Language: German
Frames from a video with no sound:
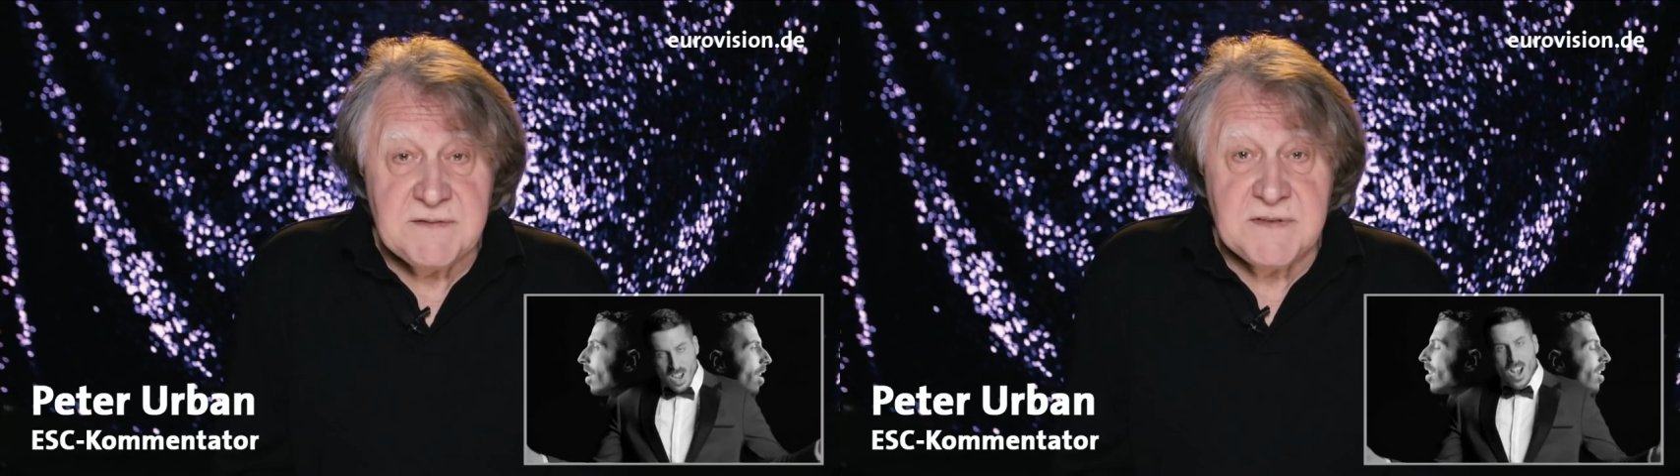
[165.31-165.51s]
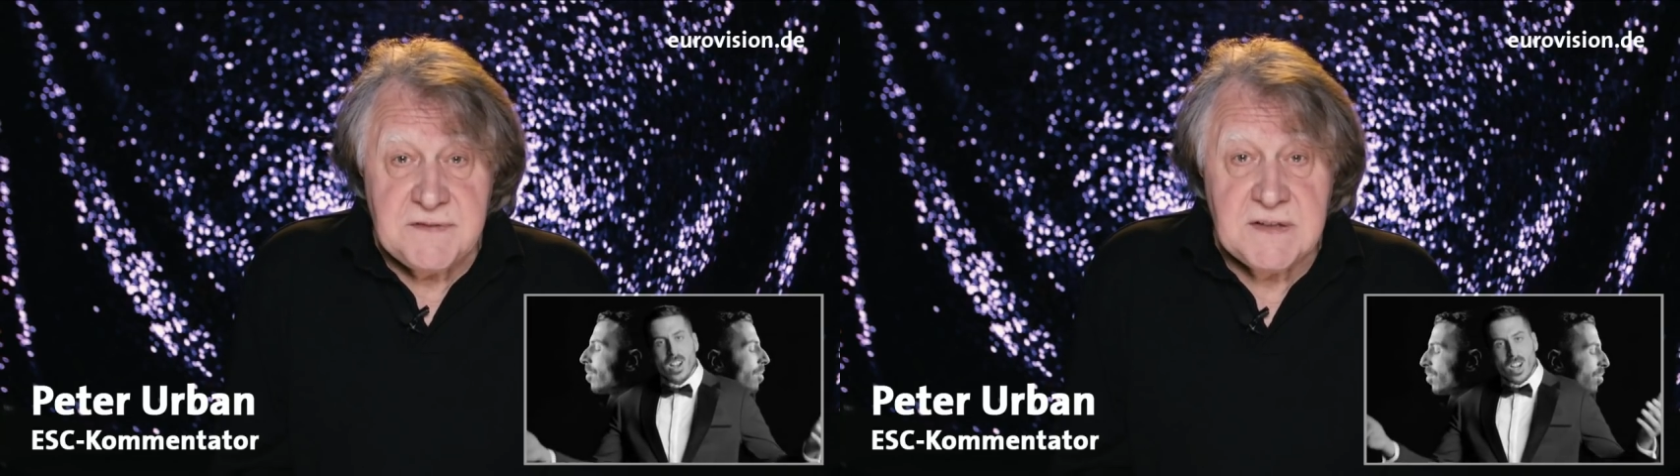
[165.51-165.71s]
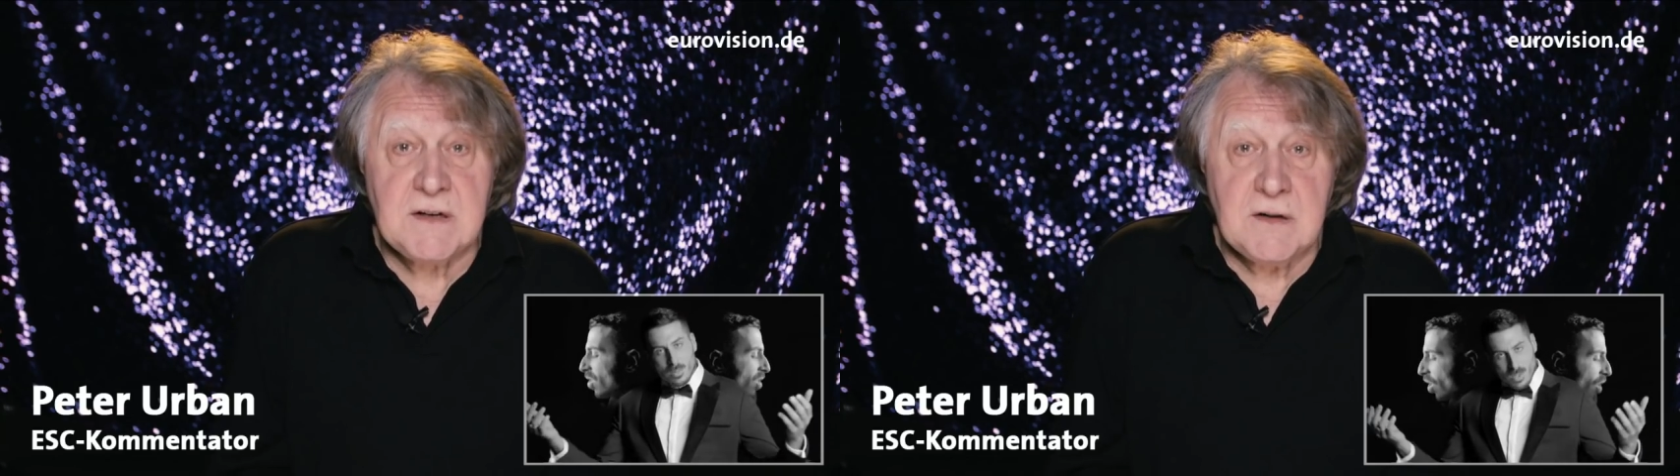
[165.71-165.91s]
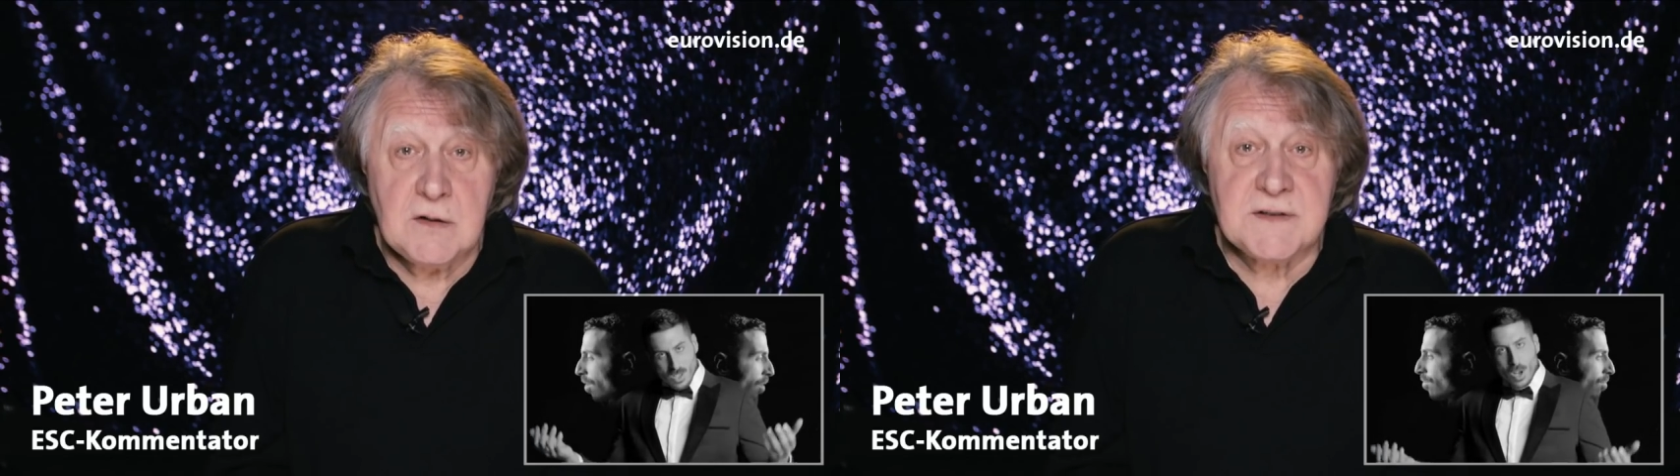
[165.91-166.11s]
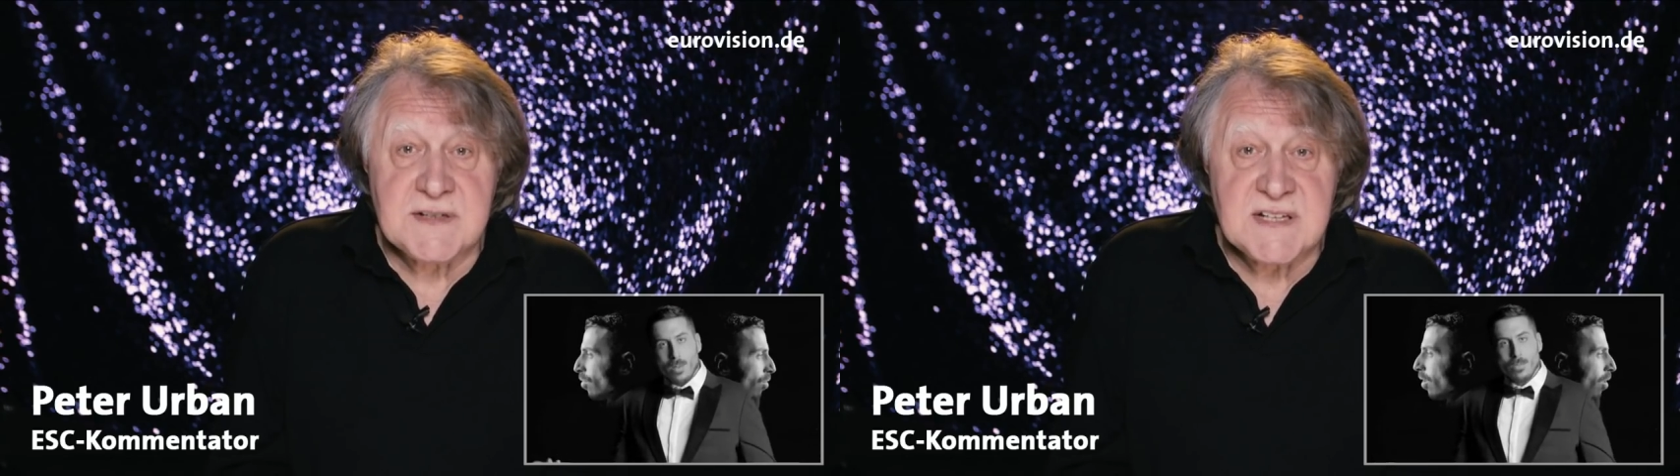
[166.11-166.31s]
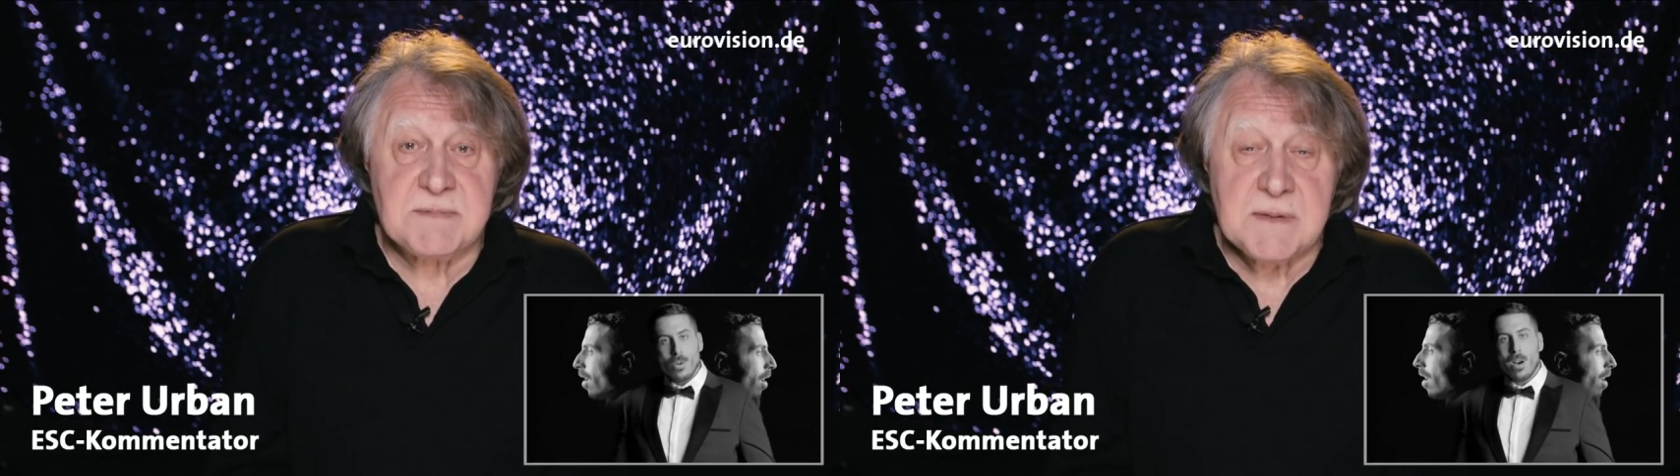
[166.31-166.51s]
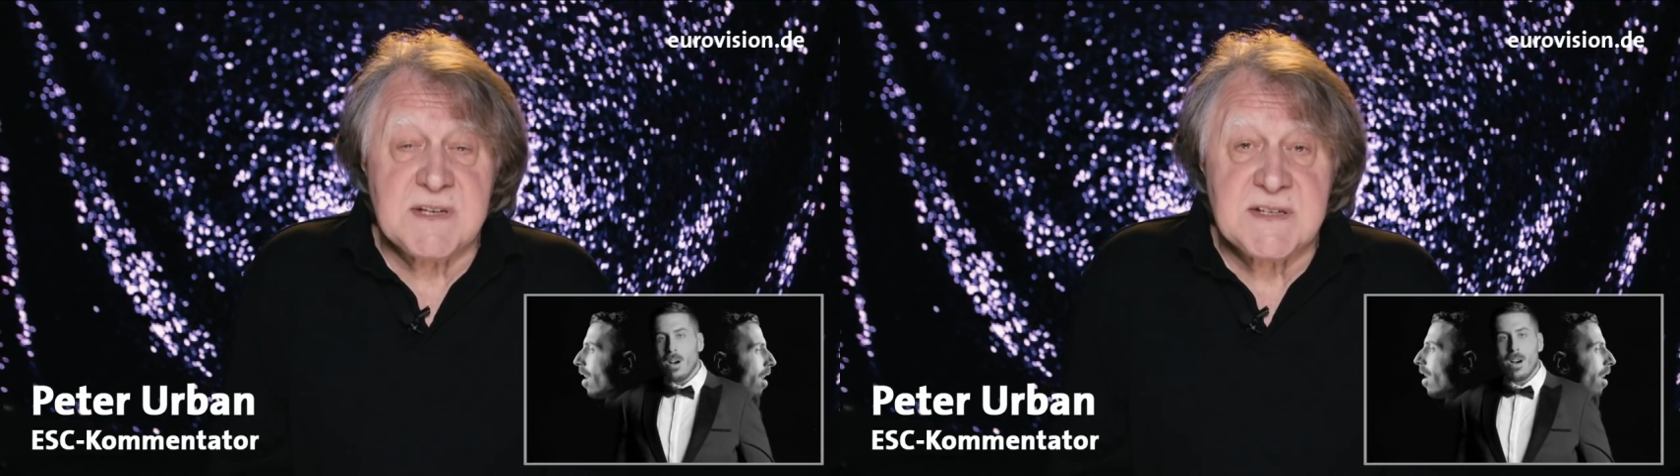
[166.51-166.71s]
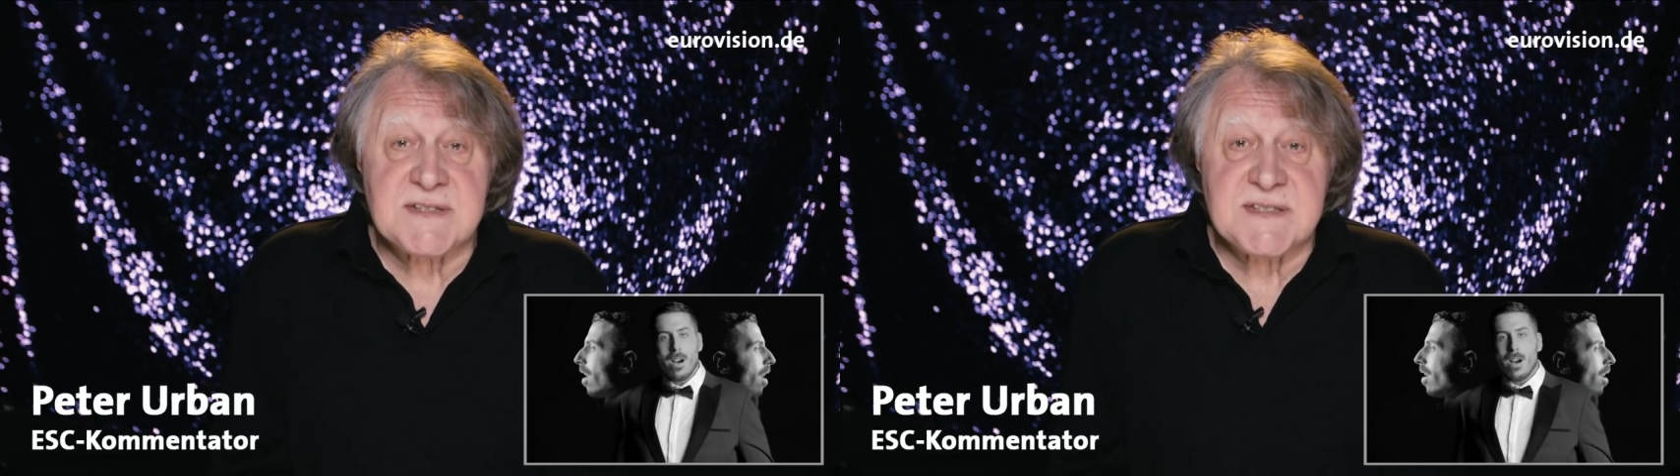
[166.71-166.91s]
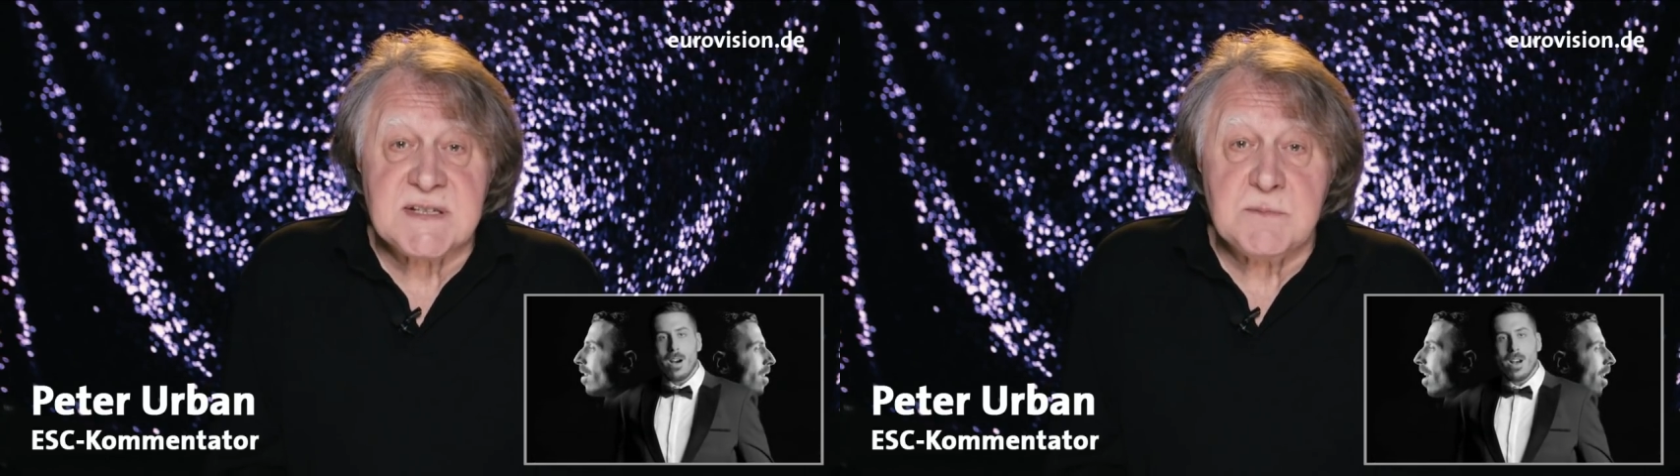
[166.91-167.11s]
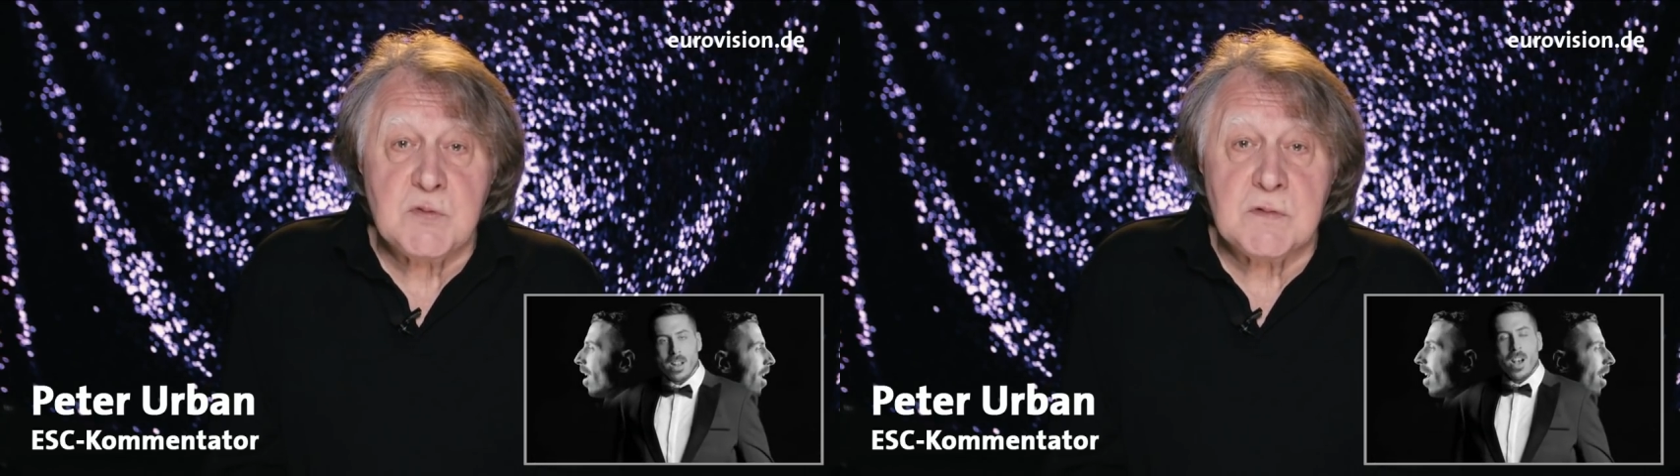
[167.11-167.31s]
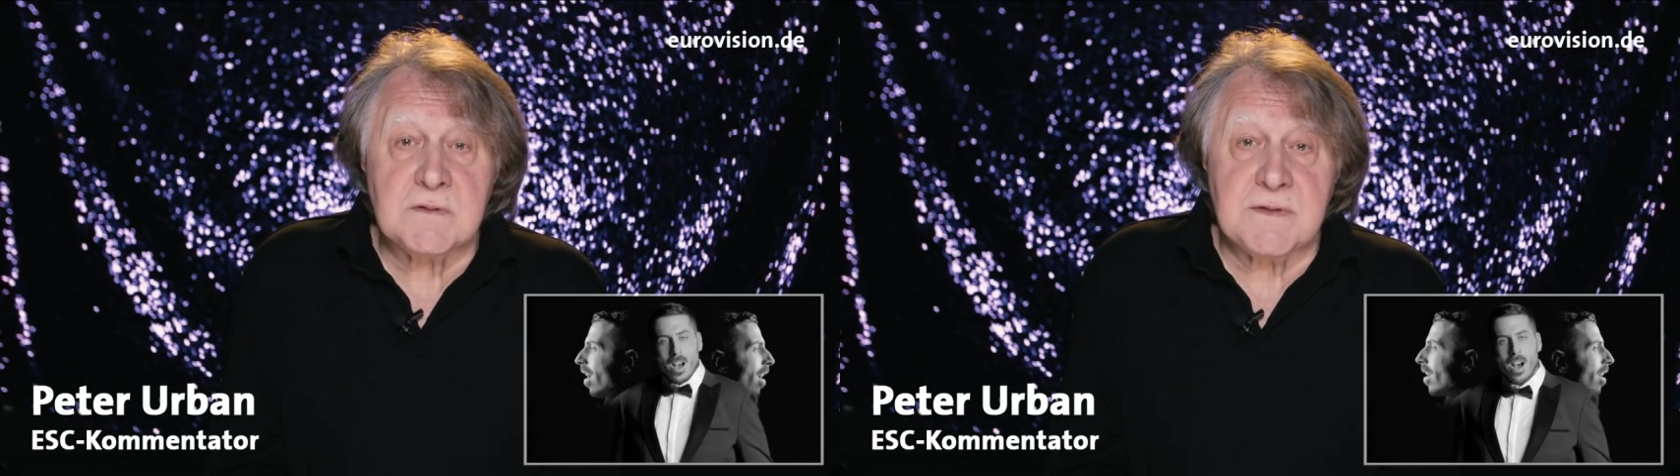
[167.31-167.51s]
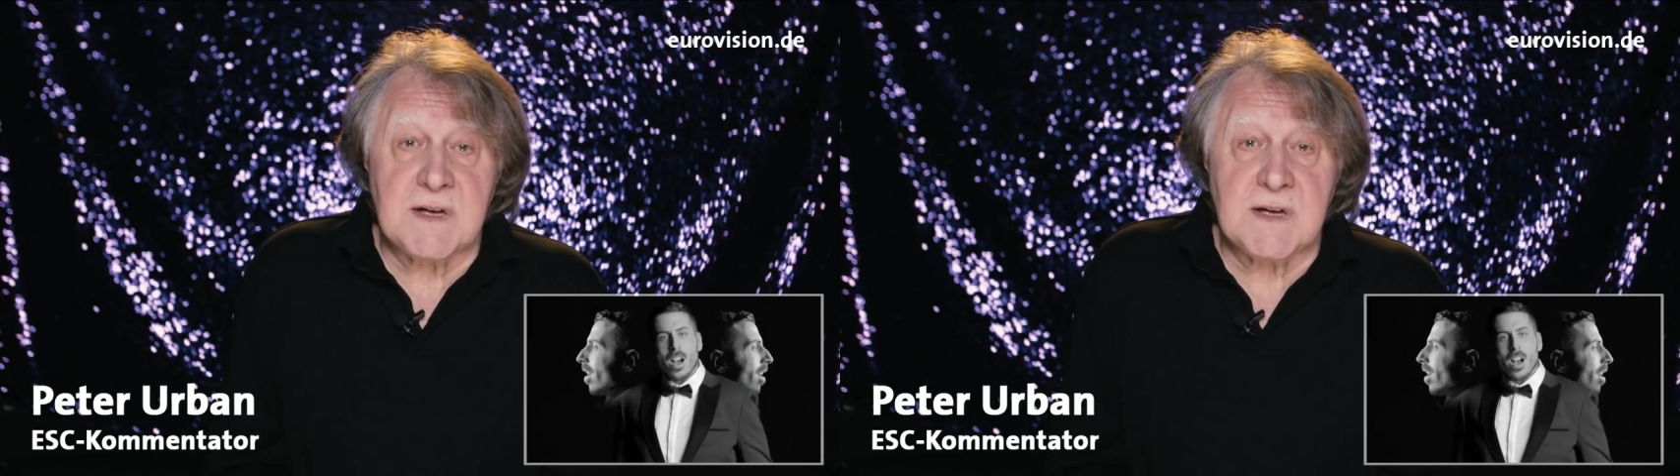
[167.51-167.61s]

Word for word: wie viele Leute das beim ESC mögen